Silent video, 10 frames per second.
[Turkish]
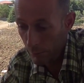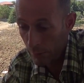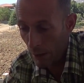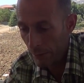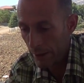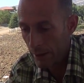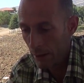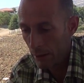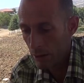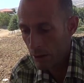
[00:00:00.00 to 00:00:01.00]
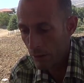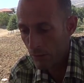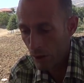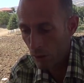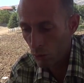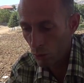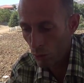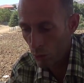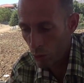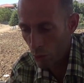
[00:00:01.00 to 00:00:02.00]
tabii ki çiftçinin
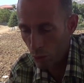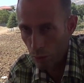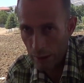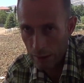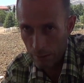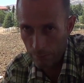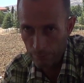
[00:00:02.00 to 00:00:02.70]
sorunun çözülmesi.